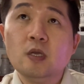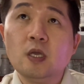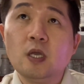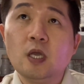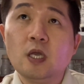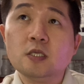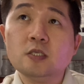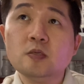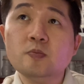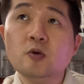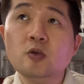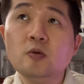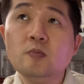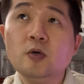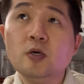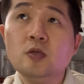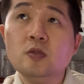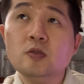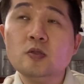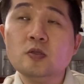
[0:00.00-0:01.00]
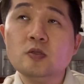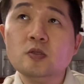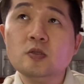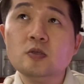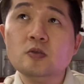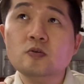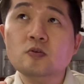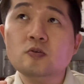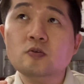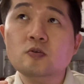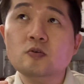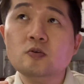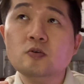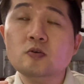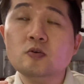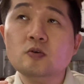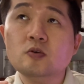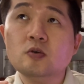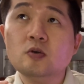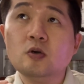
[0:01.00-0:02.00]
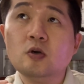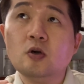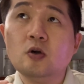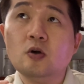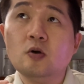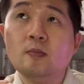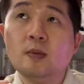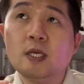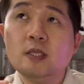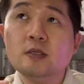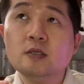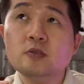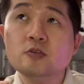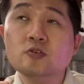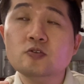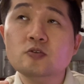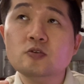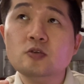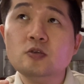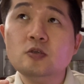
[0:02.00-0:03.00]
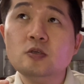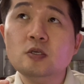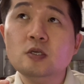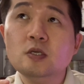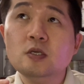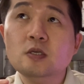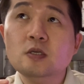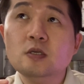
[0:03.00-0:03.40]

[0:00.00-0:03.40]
엑스볼반으로 어, 만든 술을